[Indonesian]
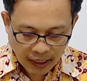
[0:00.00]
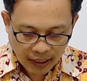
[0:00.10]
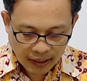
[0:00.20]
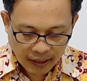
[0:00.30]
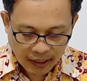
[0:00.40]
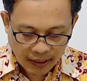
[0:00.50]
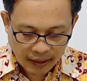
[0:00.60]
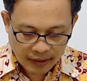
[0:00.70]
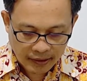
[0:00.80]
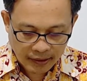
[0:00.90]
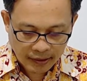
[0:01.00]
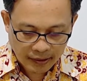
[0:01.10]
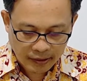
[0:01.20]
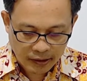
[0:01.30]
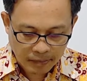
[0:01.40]
akar-akarnya
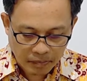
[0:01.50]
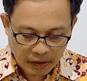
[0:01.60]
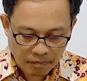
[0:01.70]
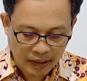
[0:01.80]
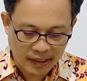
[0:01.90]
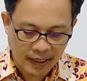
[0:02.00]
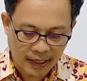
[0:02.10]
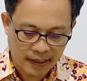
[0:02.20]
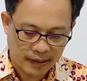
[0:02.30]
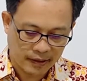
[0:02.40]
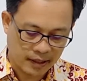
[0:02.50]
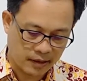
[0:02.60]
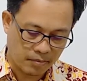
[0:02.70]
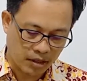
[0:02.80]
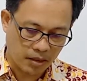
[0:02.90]
ke tepi batang air.
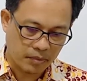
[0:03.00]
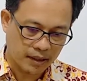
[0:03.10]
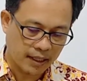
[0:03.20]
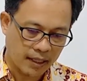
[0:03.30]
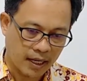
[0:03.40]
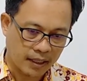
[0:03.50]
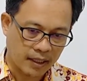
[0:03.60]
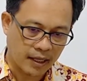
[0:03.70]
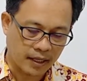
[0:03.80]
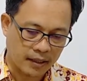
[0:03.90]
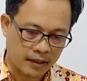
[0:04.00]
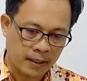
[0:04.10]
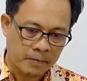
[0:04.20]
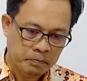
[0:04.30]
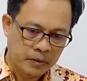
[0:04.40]
Kata merambatkan
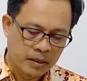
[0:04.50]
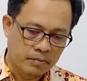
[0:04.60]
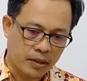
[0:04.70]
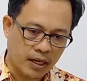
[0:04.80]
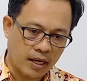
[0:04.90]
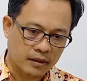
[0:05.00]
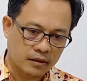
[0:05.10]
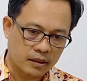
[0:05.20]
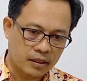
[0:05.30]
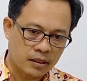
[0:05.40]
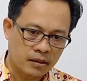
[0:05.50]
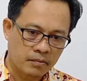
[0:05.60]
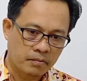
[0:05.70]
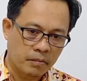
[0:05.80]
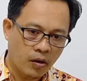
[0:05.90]
akar-akarnya berarti
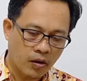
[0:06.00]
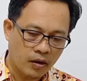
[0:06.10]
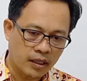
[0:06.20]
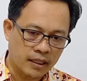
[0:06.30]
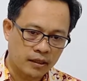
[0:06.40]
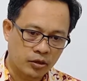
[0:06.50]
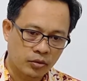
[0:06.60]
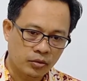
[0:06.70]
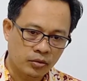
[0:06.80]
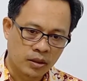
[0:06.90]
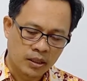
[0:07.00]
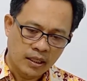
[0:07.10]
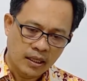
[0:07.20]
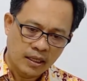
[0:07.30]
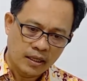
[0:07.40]
pohon itu
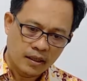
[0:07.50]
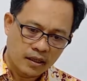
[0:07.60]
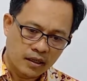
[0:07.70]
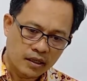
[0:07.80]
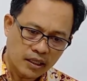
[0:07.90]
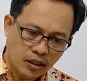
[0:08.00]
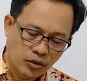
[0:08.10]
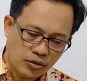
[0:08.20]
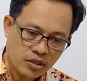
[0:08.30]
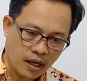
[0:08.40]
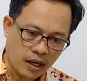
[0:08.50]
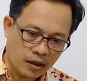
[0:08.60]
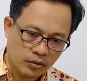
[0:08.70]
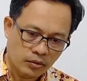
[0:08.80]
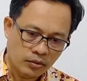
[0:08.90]
rindu
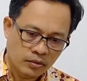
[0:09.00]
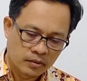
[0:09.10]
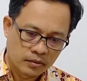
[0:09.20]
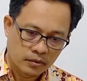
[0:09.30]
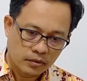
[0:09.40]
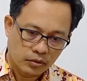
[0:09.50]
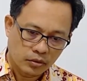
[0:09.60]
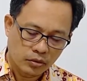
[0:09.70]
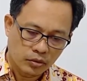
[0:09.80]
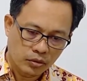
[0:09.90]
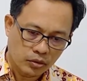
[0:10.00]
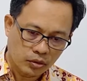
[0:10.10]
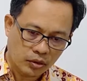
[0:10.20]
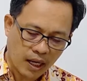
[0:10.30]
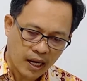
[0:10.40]
selalu
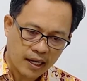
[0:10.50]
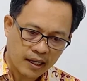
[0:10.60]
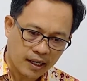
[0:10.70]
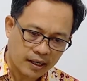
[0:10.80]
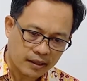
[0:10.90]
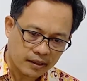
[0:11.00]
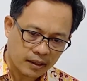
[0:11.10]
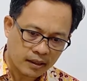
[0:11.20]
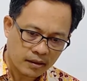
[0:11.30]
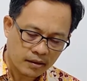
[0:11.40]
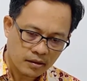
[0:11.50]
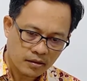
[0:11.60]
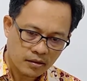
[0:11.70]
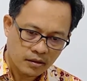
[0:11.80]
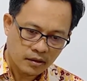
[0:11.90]
untuk akarnya
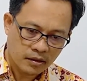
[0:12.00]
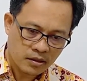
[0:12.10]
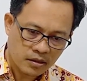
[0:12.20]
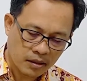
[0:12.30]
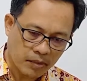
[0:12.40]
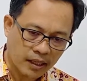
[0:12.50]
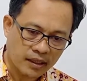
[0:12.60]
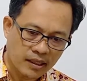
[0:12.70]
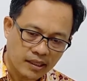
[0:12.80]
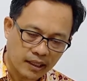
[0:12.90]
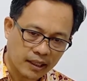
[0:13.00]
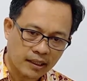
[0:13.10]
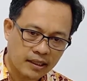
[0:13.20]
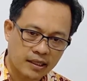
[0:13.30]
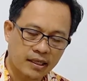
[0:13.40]
semakin
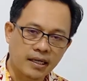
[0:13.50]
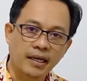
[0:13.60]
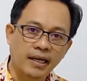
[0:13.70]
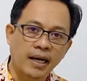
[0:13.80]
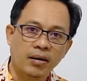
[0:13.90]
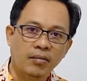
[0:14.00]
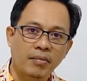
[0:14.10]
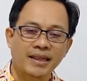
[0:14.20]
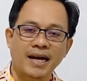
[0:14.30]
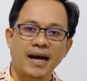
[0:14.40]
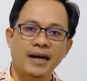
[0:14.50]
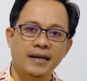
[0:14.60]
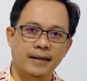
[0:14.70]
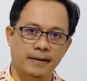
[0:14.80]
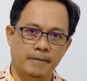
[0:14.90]
dekat dengan mata
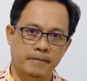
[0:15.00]
air.